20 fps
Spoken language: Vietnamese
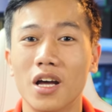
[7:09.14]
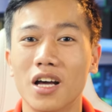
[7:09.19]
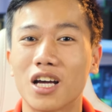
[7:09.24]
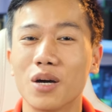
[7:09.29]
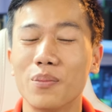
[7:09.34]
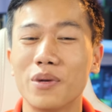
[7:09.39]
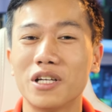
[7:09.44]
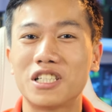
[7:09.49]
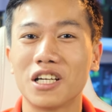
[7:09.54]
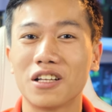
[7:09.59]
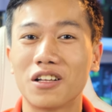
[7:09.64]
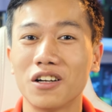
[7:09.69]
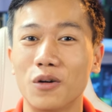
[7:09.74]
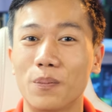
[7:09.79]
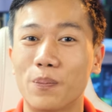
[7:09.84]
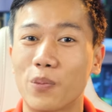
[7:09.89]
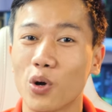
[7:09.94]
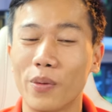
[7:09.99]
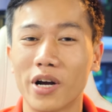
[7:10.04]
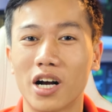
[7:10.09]
Khi mình chiến thử
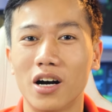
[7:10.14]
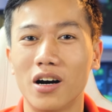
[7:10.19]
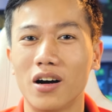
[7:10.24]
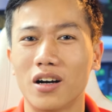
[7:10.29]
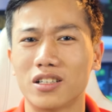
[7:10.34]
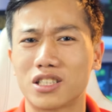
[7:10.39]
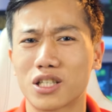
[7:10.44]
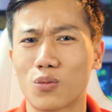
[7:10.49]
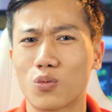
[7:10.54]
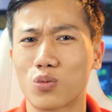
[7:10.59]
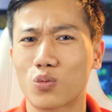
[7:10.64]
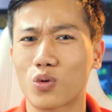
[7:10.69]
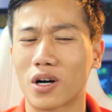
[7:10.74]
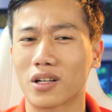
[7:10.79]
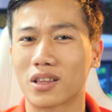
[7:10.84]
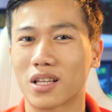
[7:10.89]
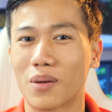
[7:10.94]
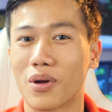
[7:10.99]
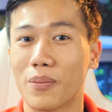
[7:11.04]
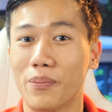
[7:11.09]
PUBG ở trong
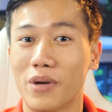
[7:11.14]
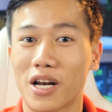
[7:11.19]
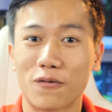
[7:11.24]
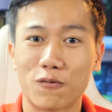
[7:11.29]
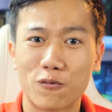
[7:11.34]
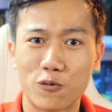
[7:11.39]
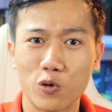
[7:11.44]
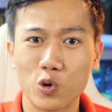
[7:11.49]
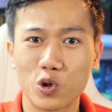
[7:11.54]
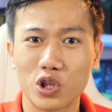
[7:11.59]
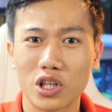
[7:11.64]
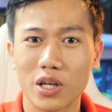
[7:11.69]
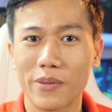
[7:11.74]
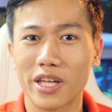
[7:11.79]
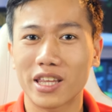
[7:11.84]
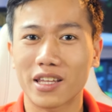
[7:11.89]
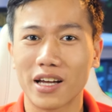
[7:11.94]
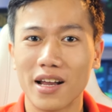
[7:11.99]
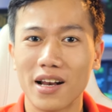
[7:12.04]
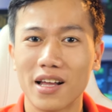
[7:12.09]
khoảng tầm là 15 phút thì
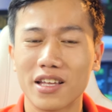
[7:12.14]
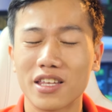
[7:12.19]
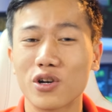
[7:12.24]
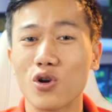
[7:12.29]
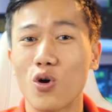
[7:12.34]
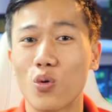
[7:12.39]
mình thấy là nhiệt